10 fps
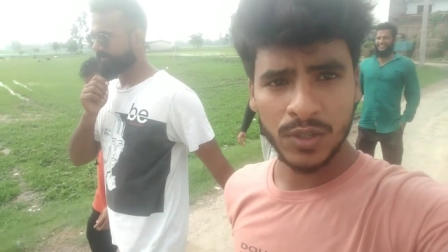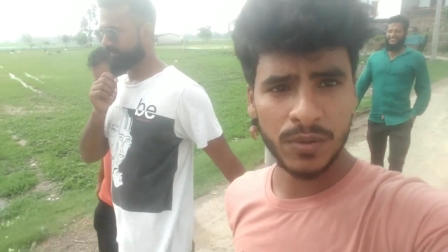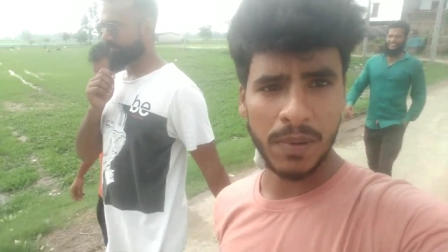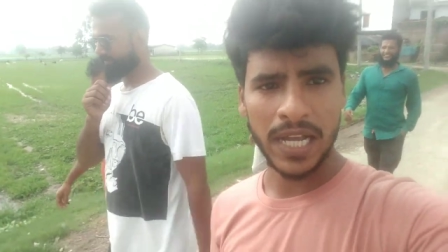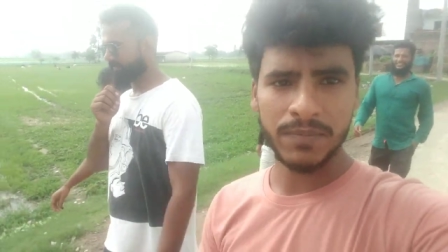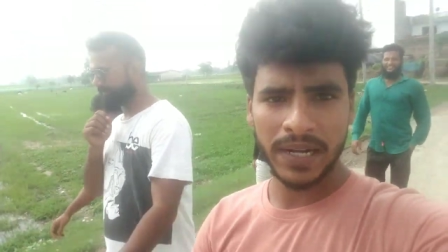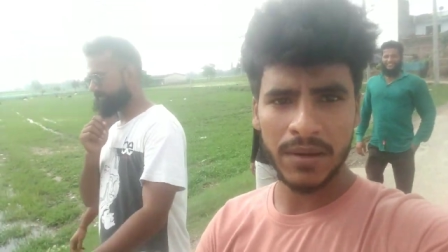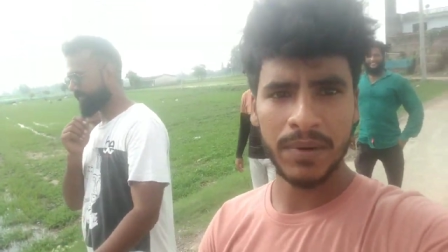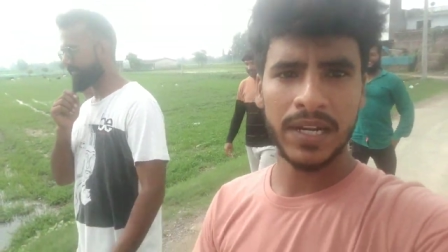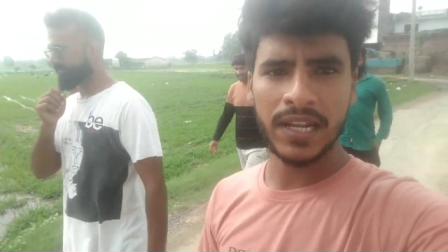जो भाजपा
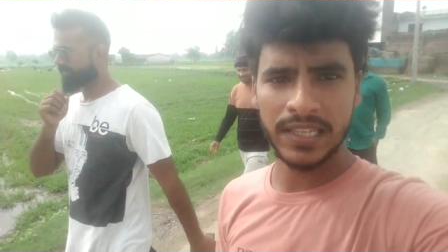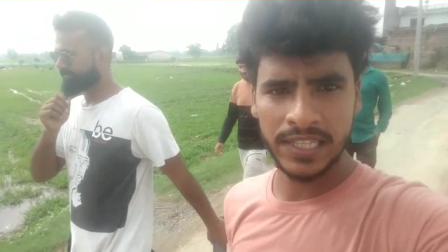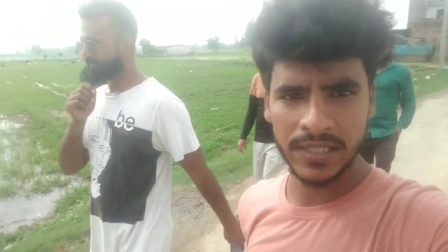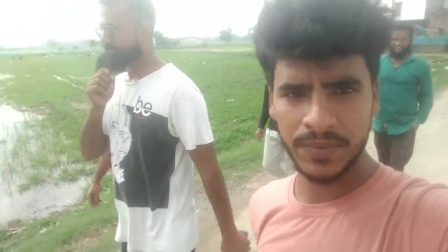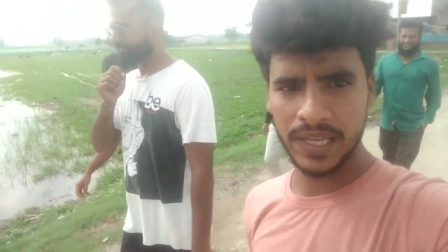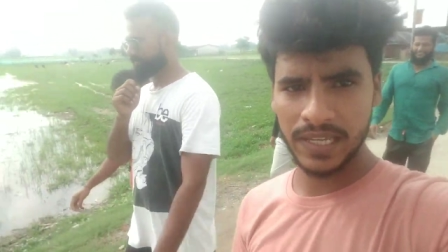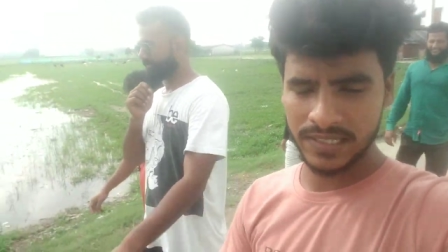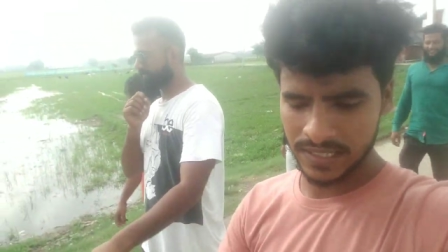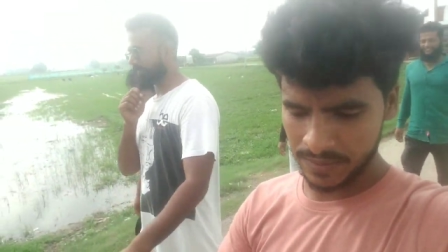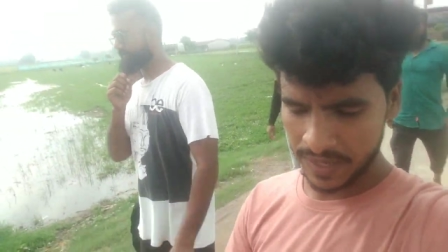के मंडल अध्यक्ष भी हैं
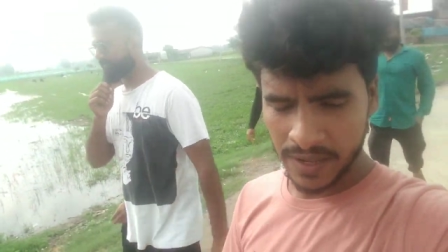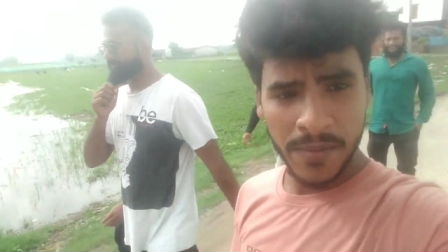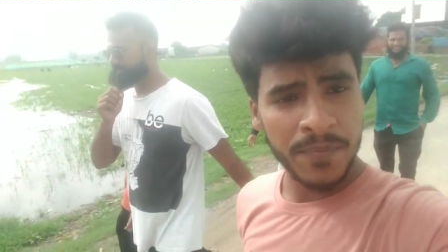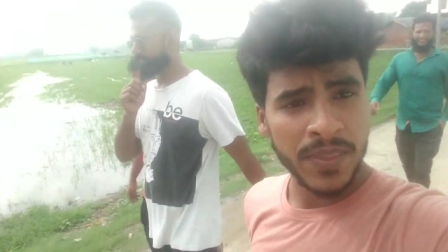इस समय